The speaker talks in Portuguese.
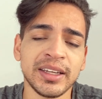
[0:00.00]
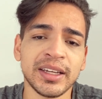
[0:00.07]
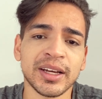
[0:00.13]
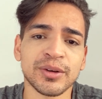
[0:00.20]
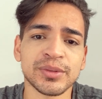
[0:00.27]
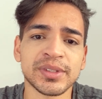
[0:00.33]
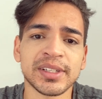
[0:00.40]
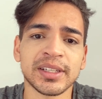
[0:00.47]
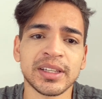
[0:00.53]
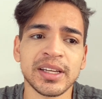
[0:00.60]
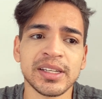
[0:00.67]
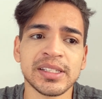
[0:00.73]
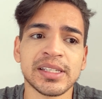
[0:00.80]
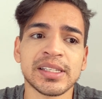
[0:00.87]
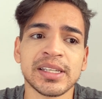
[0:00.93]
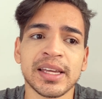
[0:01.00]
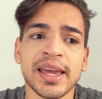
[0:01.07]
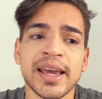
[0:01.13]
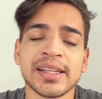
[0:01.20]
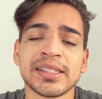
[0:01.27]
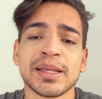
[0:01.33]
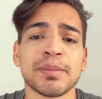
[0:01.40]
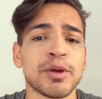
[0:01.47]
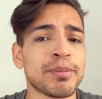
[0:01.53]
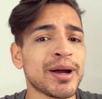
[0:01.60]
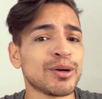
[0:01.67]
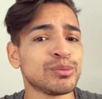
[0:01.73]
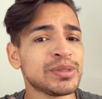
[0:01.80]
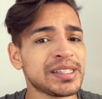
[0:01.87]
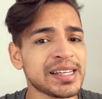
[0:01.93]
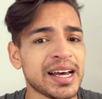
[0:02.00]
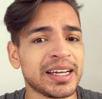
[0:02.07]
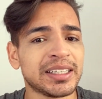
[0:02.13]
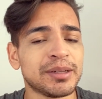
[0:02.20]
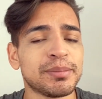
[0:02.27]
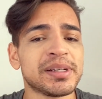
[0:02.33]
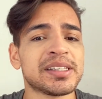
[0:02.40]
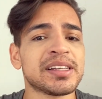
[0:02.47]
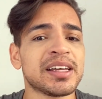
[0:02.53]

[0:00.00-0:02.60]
Com certeza, as enquetes tá meio bagunçada, mas tá